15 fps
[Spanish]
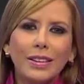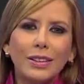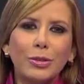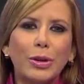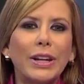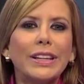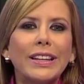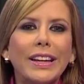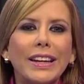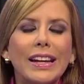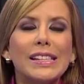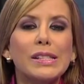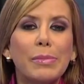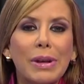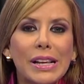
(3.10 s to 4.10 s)
Durante
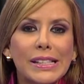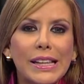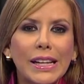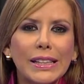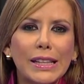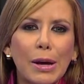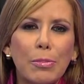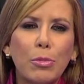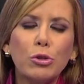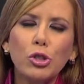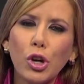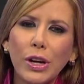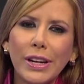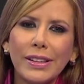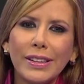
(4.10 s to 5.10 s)
la Semana Santa,
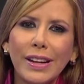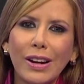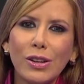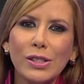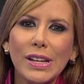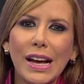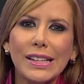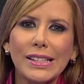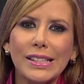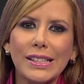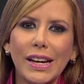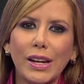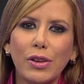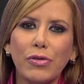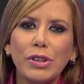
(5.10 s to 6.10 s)
muchos cristianos hacen
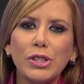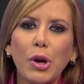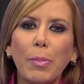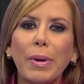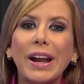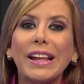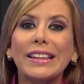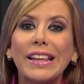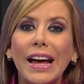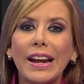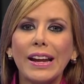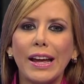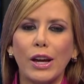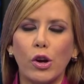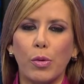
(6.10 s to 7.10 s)
sacrificios para
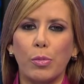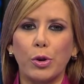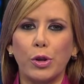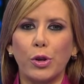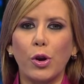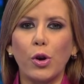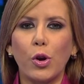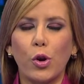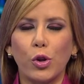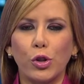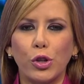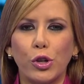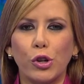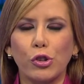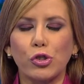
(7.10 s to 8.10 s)
estar en comunión con
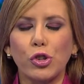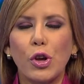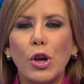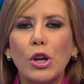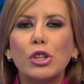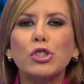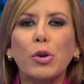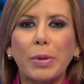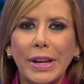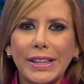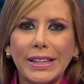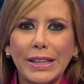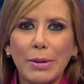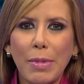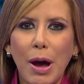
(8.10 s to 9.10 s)
Dios. Sobre
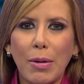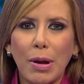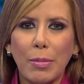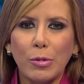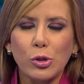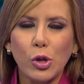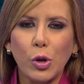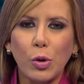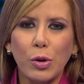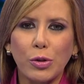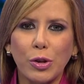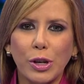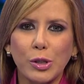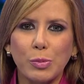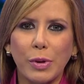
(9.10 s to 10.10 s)
este tema hablamos hoy con
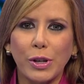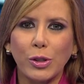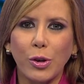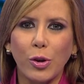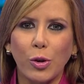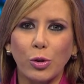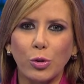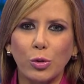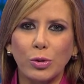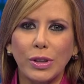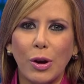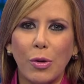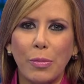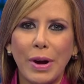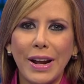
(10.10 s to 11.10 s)
nuestro experto en
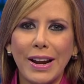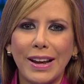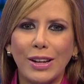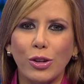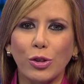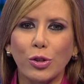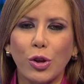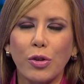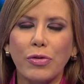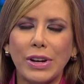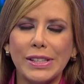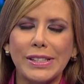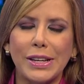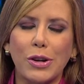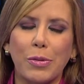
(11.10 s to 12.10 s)
conducta humana, el doctor
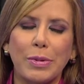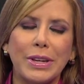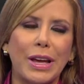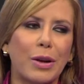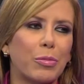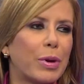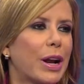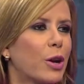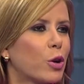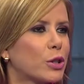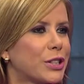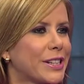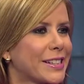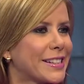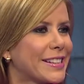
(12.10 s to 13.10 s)
Francisco Millán. Buenas
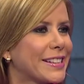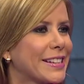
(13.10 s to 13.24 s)
noches.